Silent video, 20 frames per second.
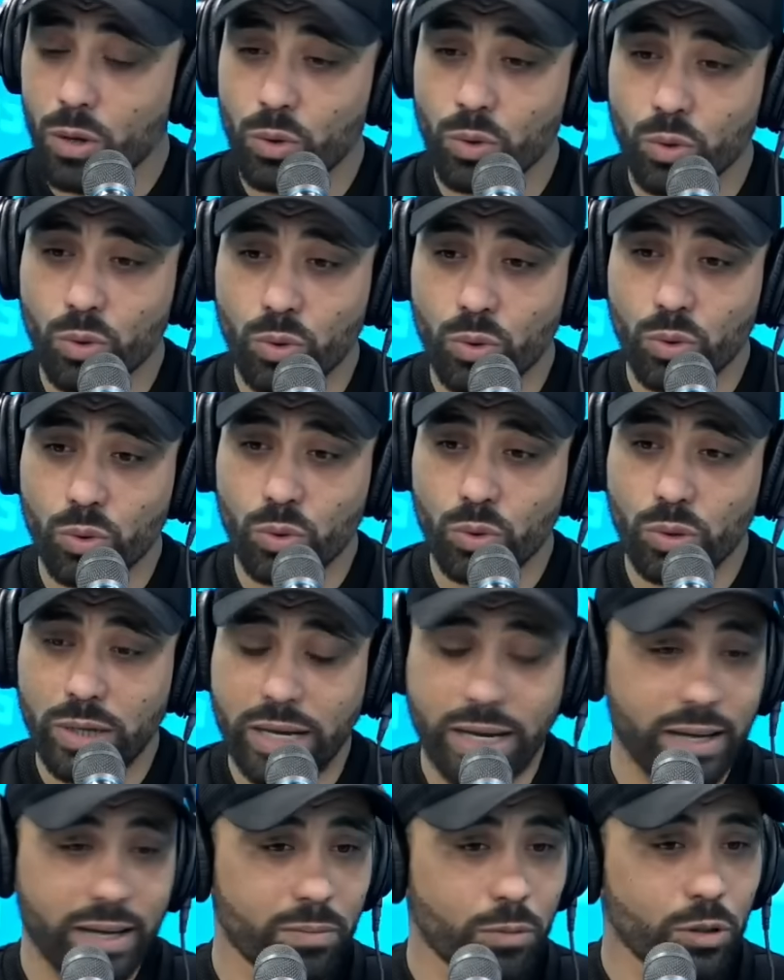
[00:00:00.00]

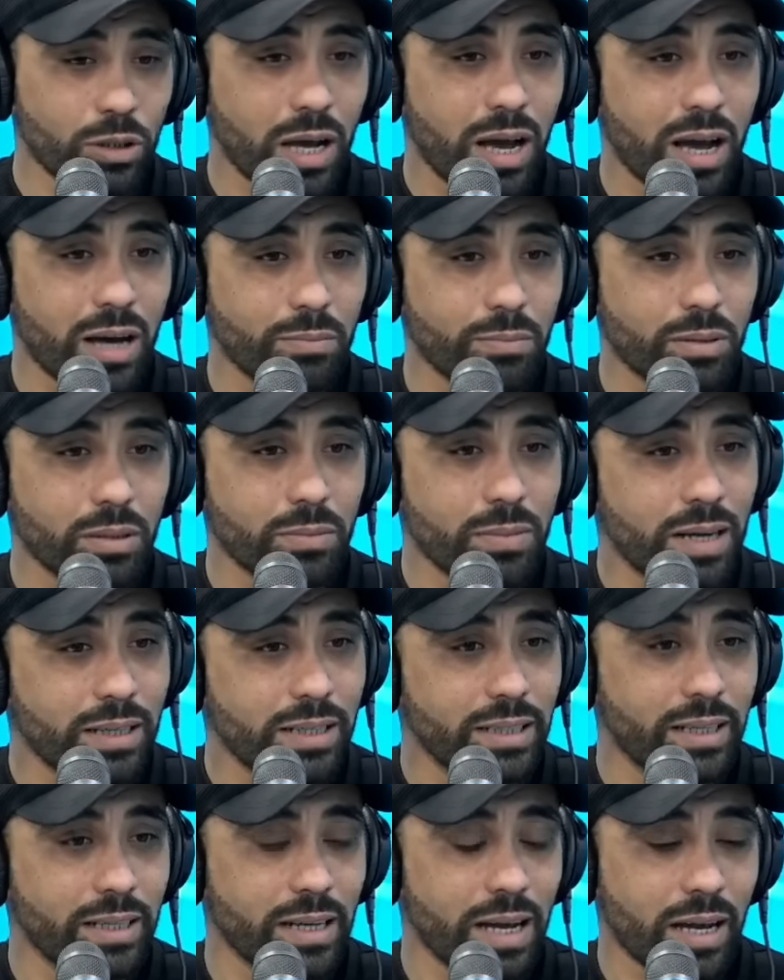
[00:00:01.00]
ولكن منتخب
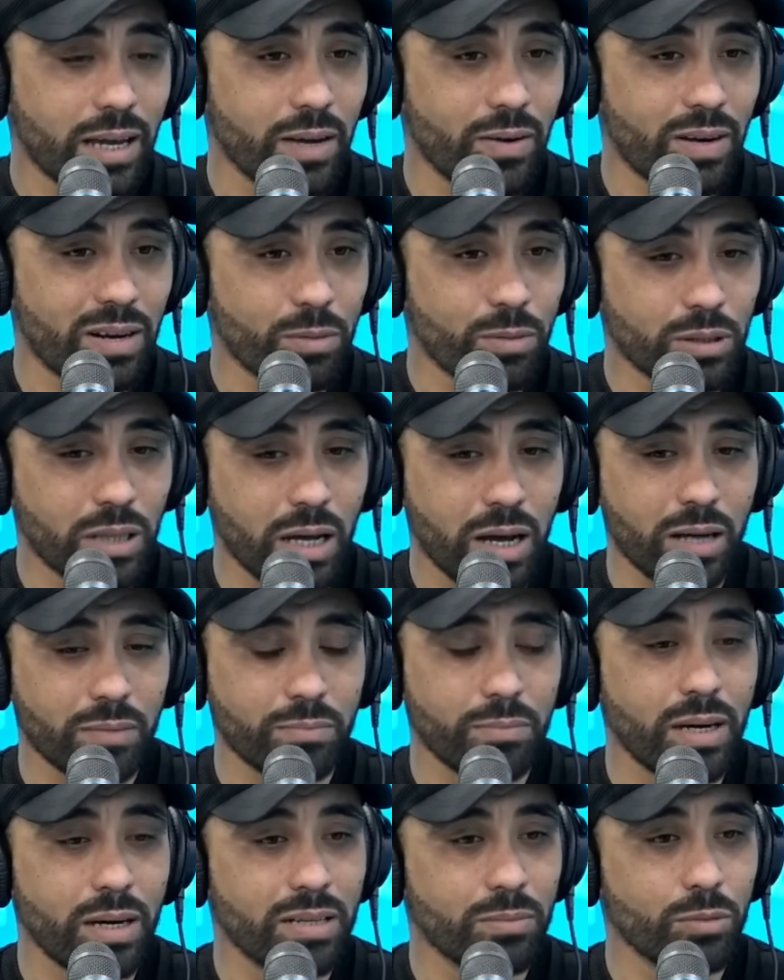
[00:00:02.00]
مالي كي نحكيو على
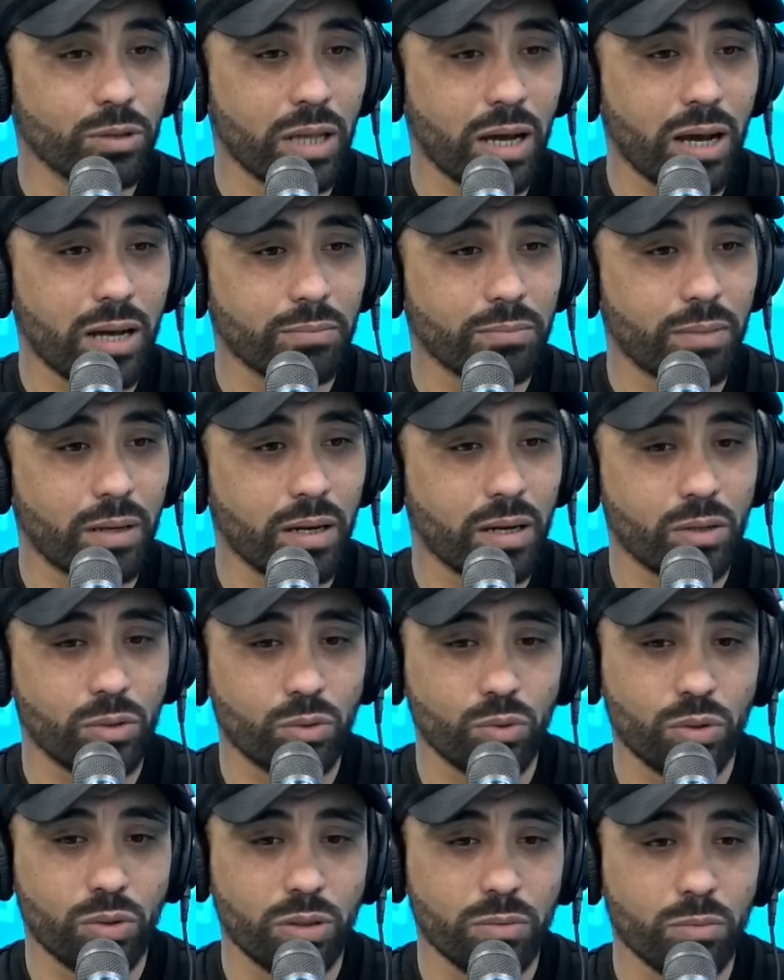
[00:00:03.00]
منتخب مالي منتخب
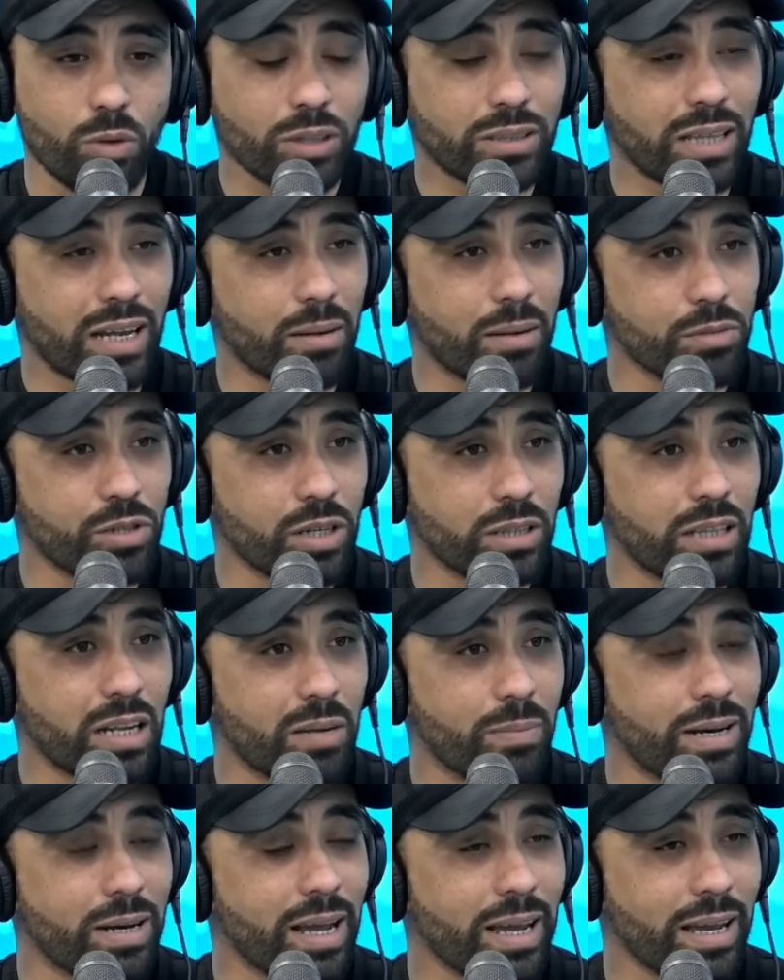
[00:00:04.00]
راهو محترم جدا
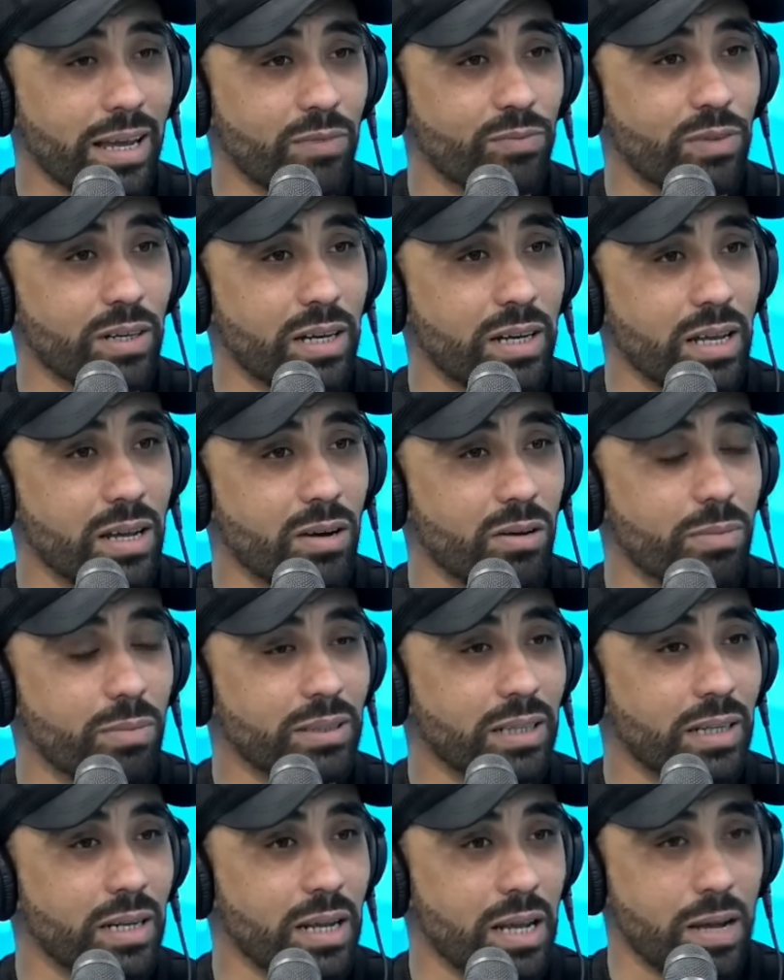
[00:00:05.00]
من الناحيه الفنيه
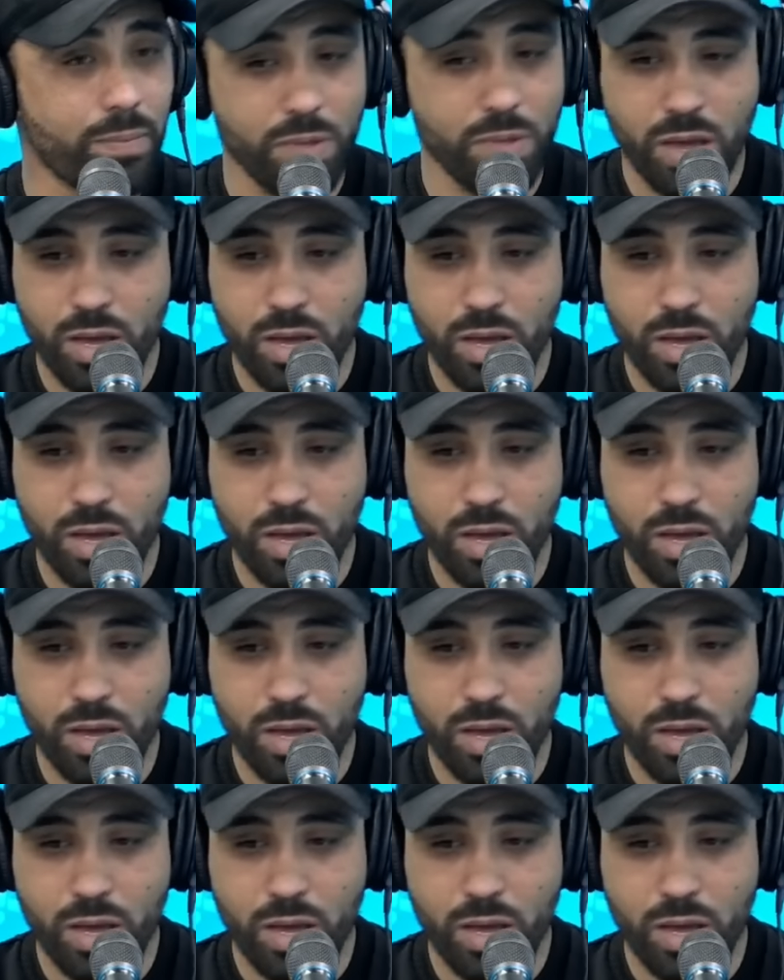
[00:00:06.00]
والبدنيه